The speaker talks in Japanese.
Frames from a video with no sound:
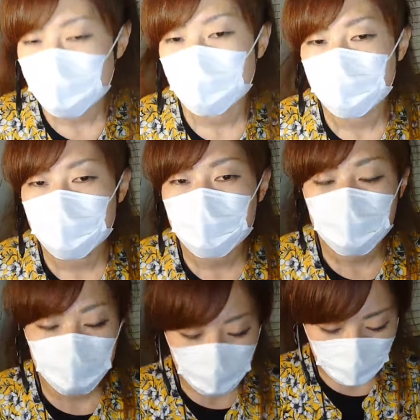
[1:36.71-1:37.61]
でも少し
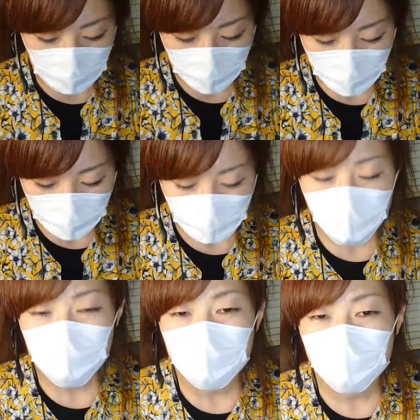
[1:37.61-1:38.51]
言ってしまったんですが
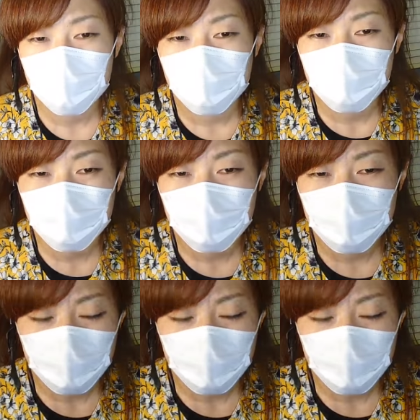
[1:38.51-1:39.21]
涙が出るほど